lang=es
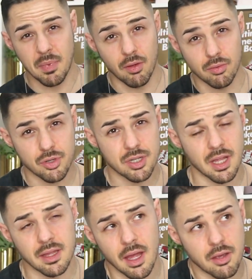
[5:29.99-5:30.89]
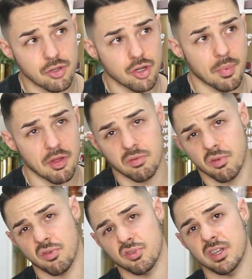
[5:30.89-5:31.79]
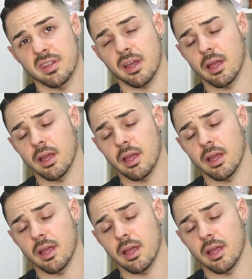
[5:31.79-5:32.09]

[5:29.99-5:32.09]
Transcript: mido 78, peso unos 80